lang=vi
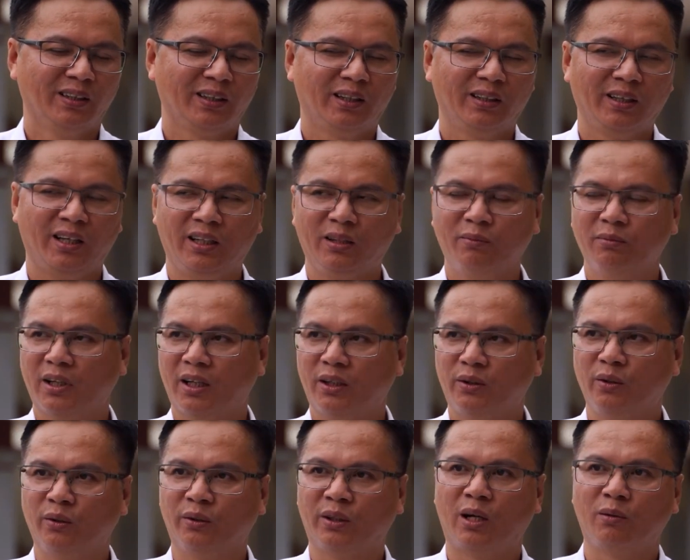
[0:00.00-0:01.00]
có thể chúng ta
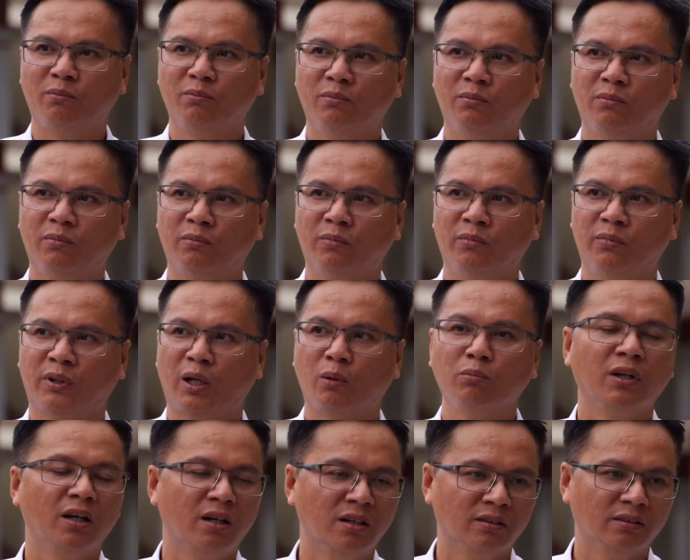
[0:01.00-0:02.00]
truyền thông
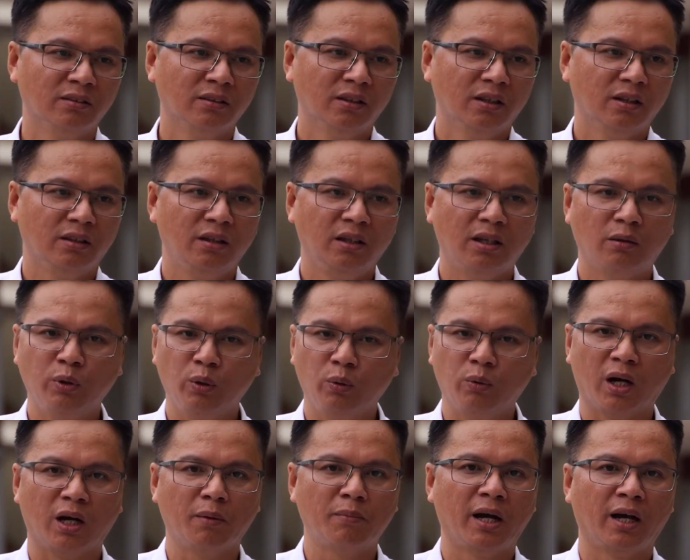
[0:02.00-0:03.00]
thông thường nhưng không hiệu
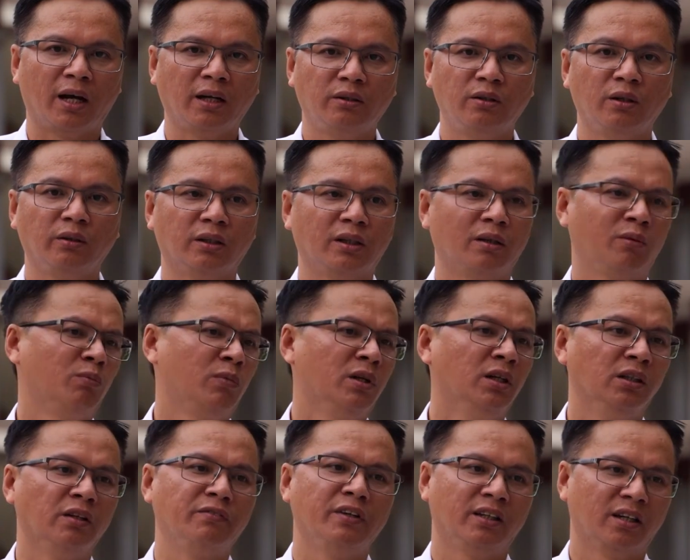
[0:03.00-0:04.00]
quả bằng cách truyền thông
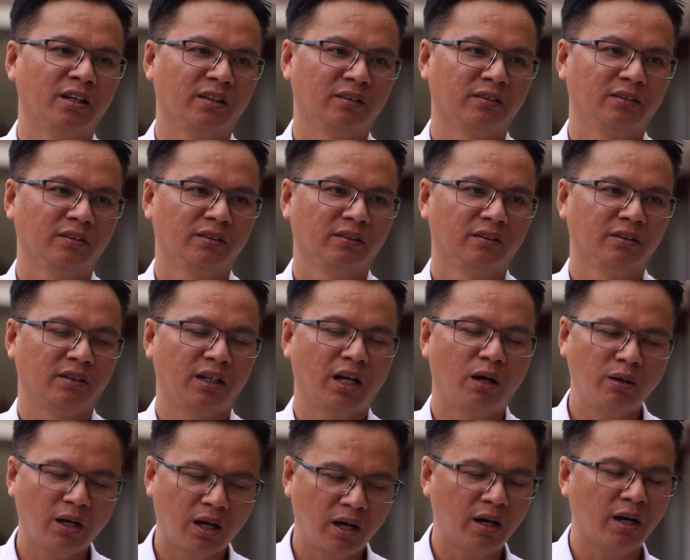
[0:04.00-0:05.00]
người thực việc thực
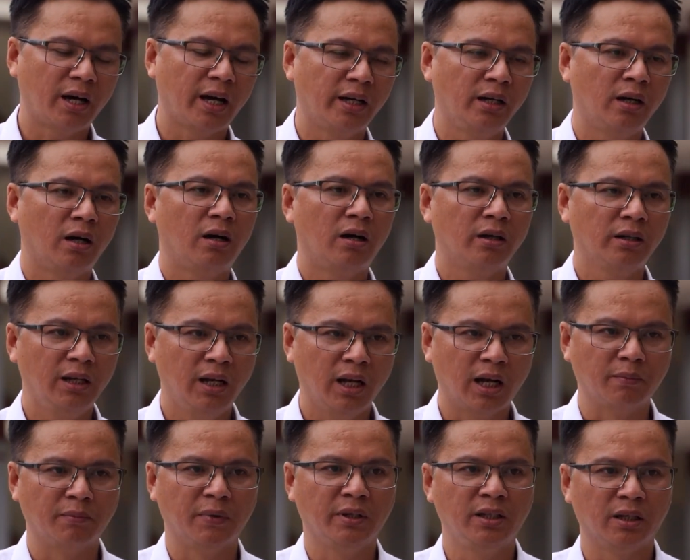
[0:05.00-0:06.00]
đâu đó ai đó đi
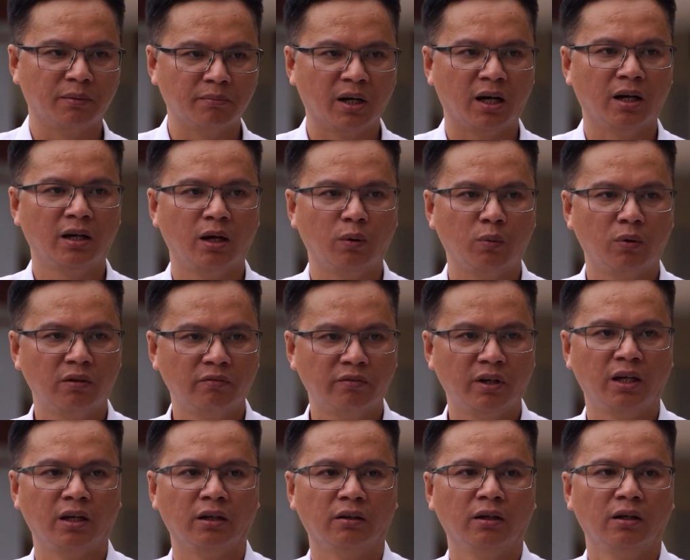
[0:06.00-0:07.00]
làm ở Nhật Bản Hàn Quốc
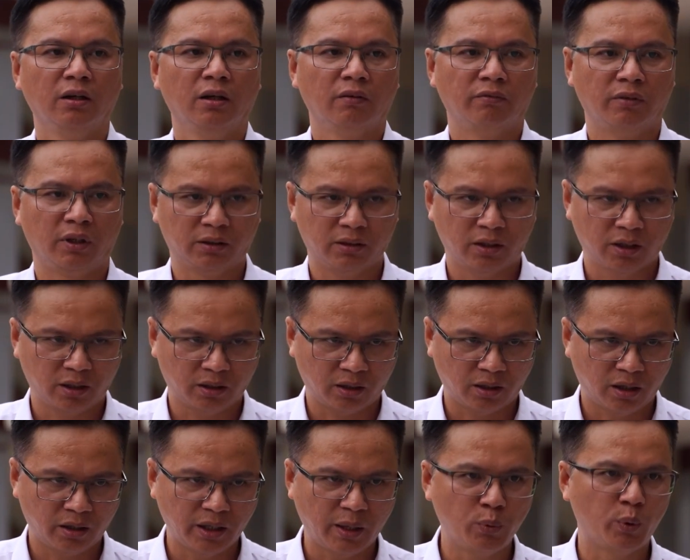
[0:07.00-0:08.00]
về và người ta
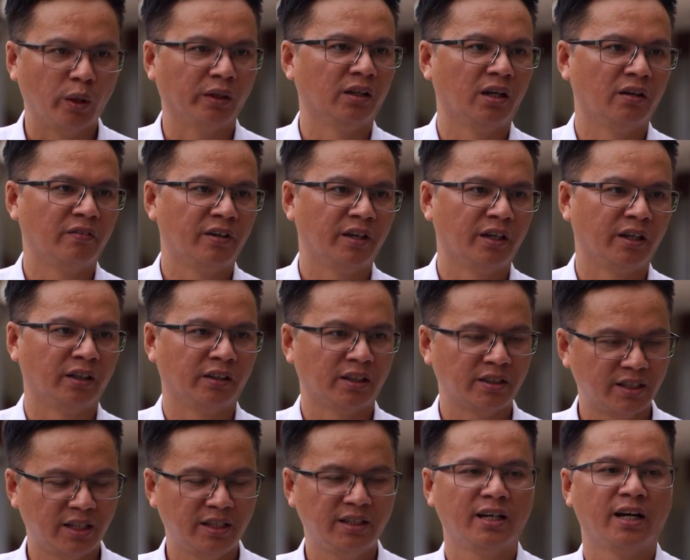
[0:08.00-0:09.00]
có đem ngoại tệ về người ta
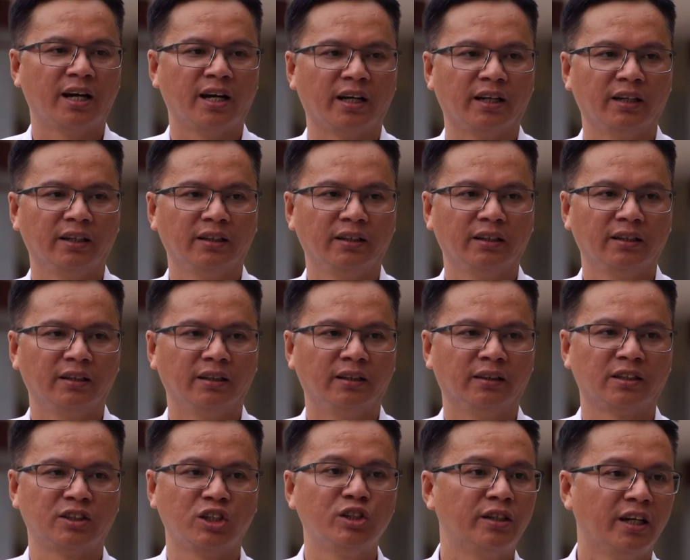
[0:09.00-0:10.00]
xây nhà người
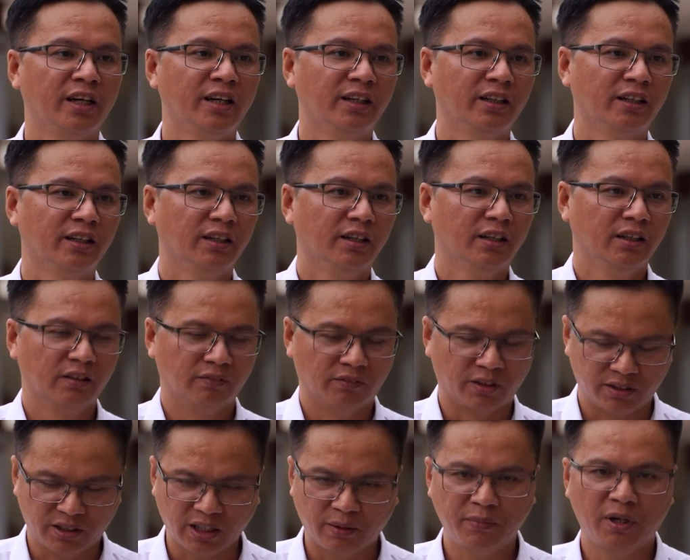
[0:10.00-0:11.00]
ta sinh kế
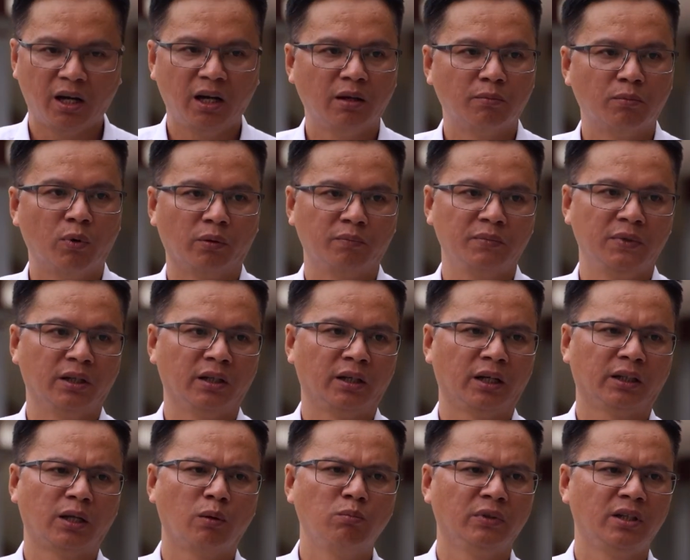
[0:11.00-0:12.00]
và xem đó là một những
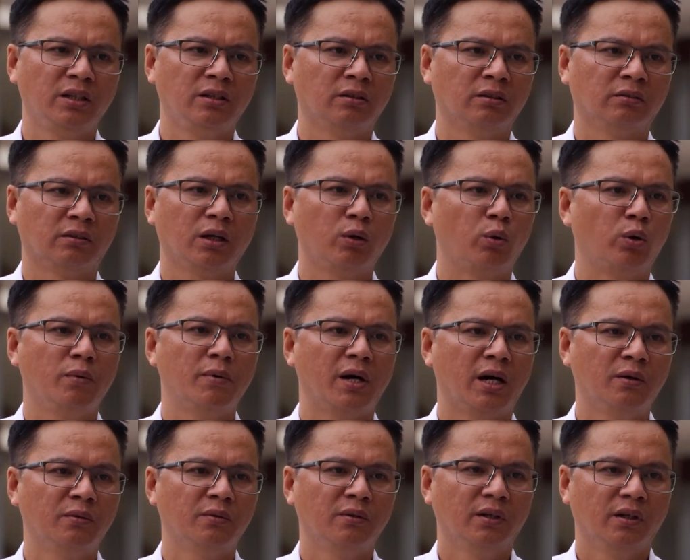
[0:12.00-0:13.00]
cái thông tin rất là quý
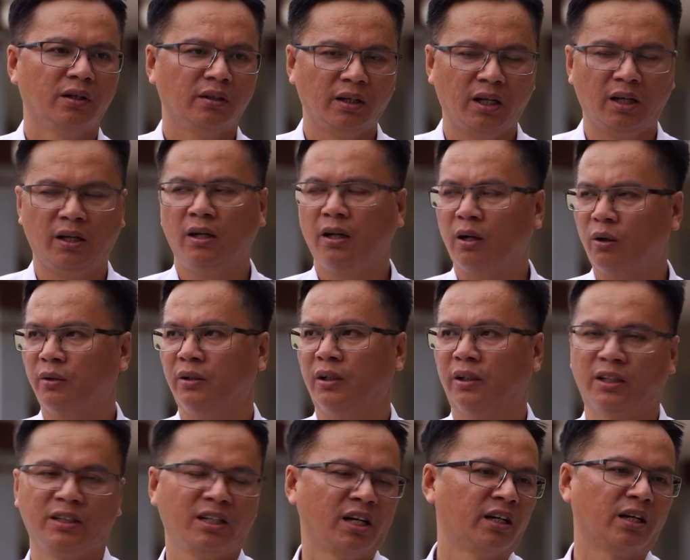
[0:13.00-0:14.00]
báu để rồi người
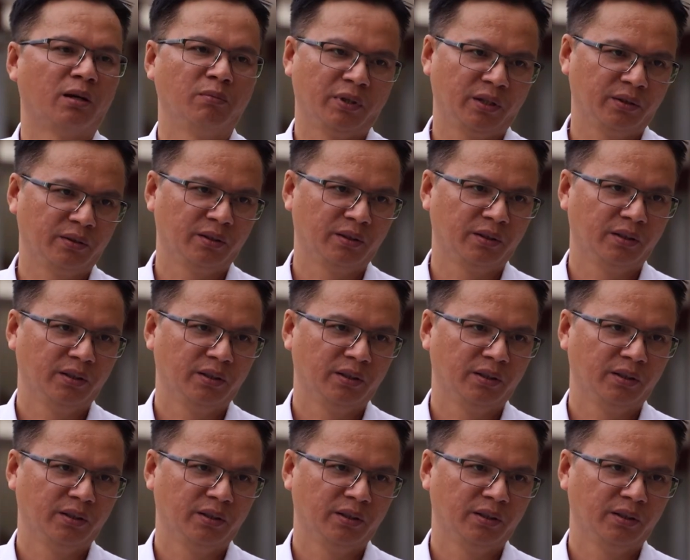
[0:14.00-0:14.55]
ta nhân rộng hơn